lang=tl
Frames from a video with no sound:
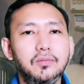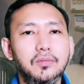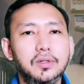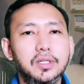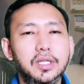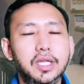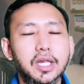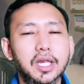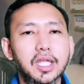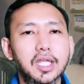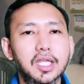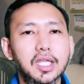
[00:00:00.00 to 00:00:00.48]

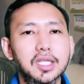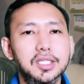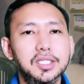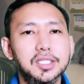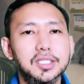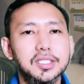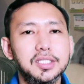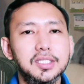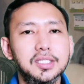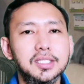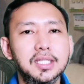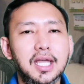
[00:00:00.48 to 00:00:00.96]

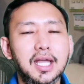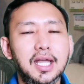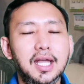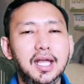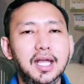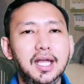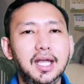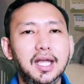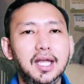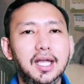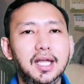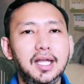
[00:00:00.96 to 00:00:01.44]
grace
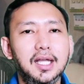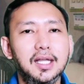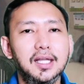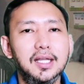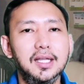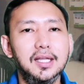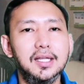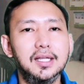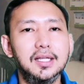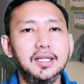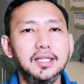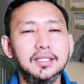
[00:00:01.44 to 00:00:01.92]
na
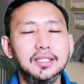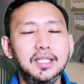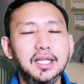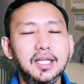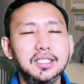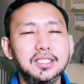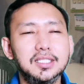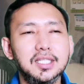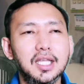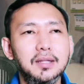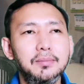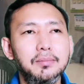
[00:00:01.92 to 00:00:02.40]

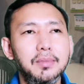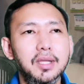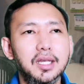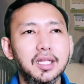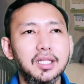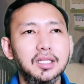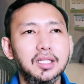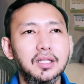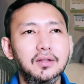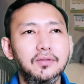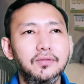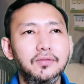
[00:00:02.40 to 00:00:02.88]
that's
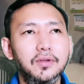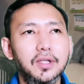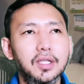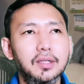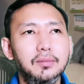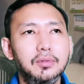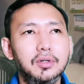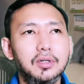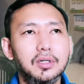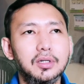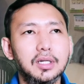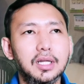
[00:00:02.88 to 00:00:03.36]
unmerited
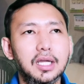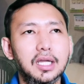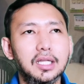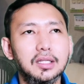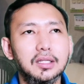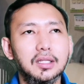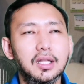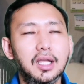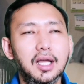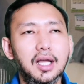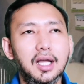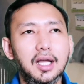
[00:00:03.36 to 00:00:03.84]
favor
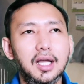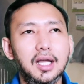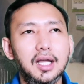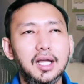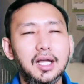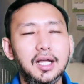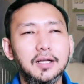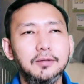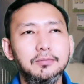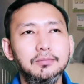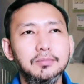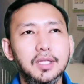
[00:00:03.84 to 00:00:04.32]
at
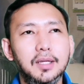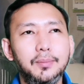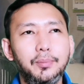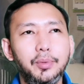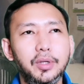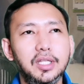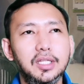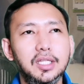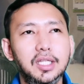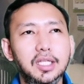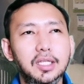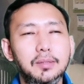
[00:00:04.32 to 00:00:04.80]
um, na
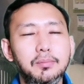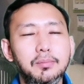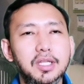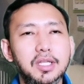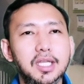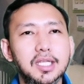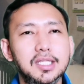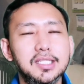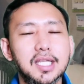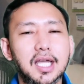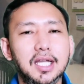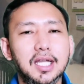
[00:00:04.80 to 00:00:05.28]
pwedeng
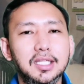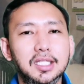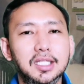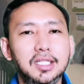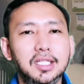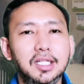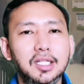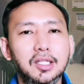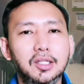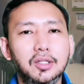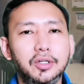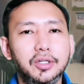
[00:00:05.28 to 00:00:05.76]
ibigay sa atin
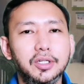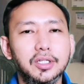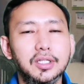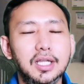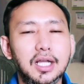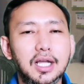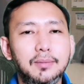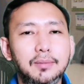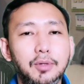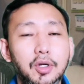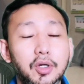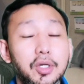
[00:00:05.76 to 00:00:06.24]
ng Lord
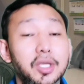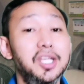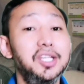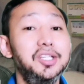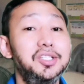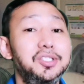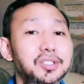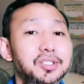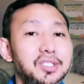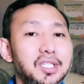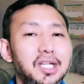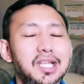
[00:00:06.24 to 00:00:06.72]
uh,
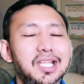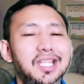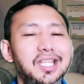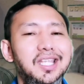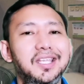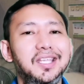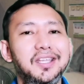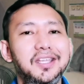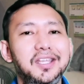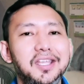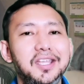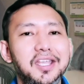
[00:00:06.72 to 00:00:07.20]
occasionally.
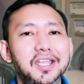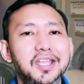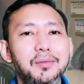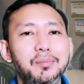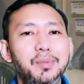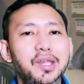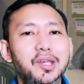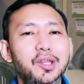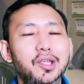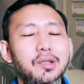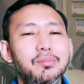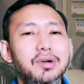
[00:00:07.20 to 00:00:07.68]

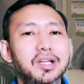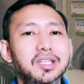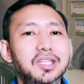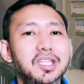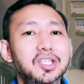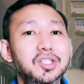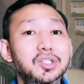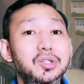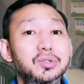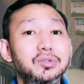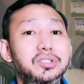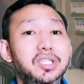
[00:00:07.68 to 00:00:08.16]
Pero iba
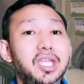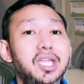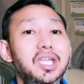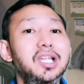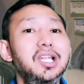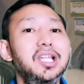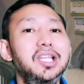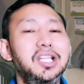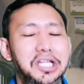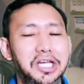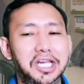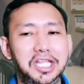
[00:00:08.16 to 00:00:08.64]
din yung
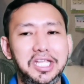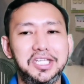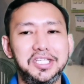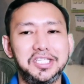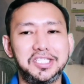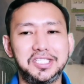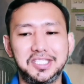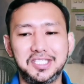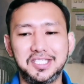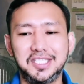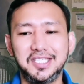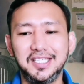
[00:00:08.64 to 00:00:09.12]
daily
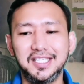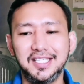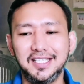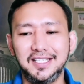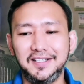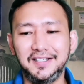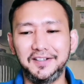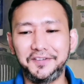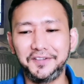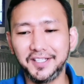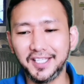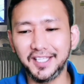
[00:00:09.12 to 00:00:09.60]
grace,
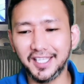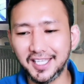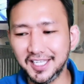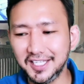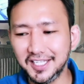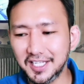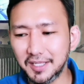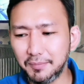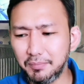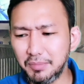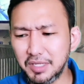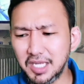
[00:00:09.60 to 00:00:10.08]
okay,
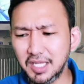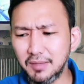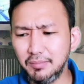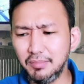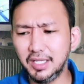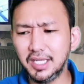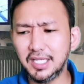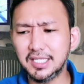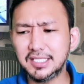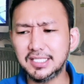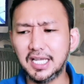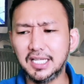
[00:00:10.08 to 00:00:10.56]
na
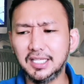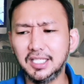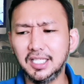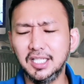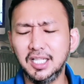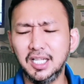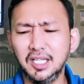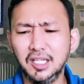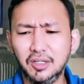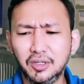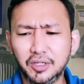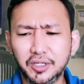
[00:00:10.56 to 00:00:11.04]
binibigay sa atin
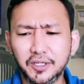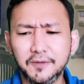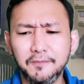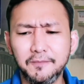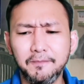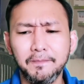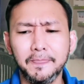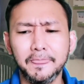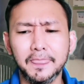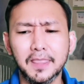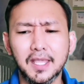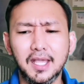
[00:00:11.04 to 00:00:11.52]
ng Lord.
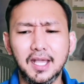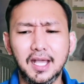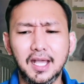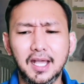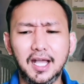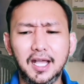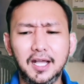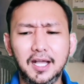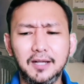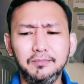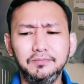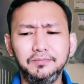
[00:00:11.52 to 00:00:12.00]

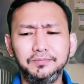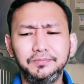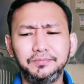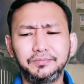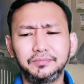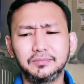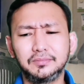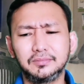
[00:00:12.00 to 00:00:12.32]
Um,